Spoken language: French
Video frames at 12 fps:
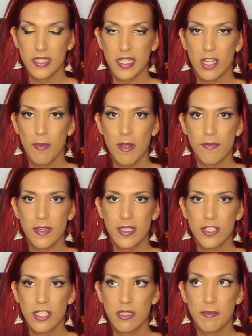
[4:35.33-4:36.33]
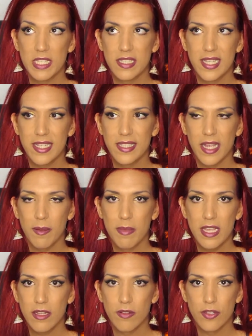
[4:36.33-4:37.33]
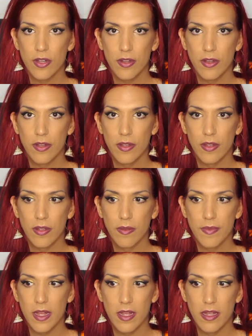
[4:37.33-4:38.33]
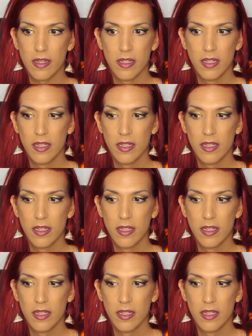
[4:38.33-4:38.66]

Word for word: C'est comme un fétichisme exacerbé que genre, enfin,